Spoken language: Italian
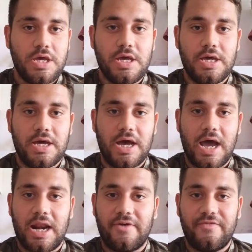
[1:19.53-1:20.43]
eh,
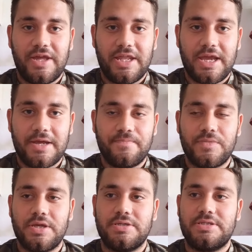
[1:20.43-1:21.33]
alla fine
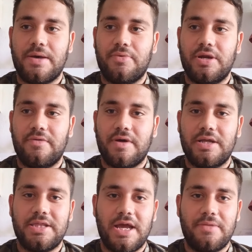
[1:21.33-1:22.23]
siamo
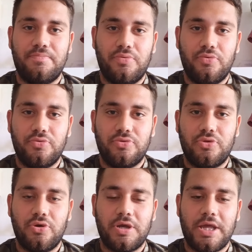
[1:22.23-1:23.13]
arrivati al
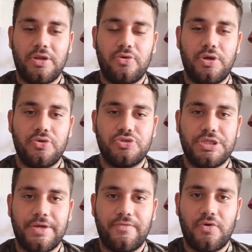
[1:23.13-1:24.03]
punto che non
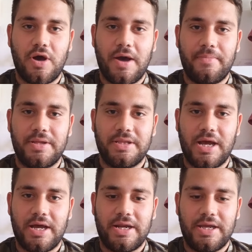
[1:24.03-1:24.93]
riuscivo a
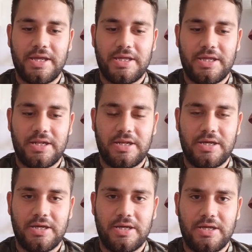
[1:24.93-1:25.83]
mandare i
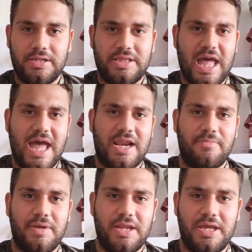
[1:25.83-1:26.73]
eh,
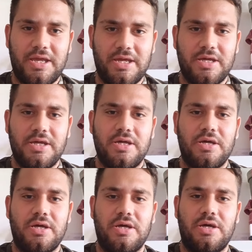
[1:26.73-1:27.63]
termini
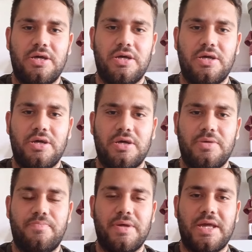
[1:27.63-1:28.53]

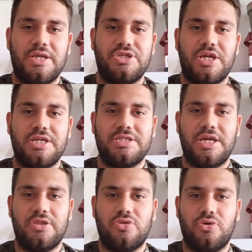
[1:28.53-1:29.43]
eh, perché c'era
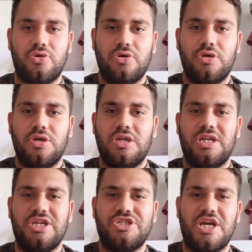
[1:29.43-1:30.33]
scritto
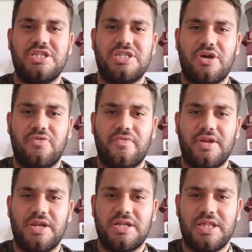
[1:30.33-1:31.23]
licenza
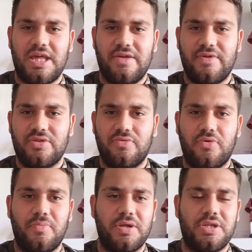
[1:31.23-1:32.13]
governativa,
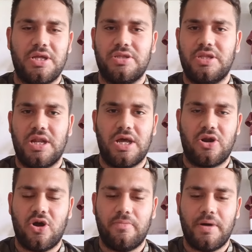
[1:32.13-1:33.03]
dovevo mandare della
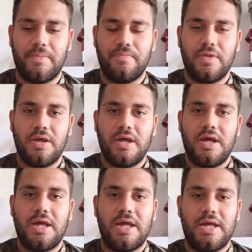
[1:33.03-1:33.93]
roba
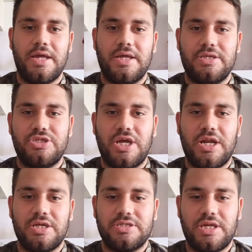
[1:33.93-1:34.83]
e
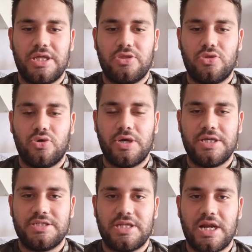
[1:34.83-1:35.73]
c'era scritto
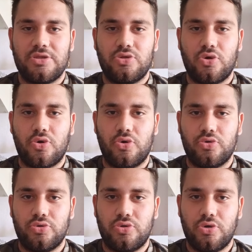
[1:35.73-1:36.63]
estratto
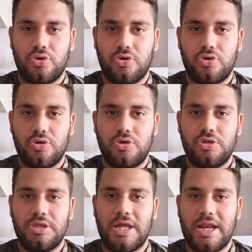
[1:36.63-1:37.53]
conto
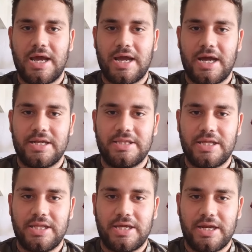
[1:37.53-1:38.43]
della
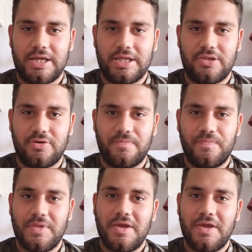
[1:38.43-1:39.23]
carta di credito.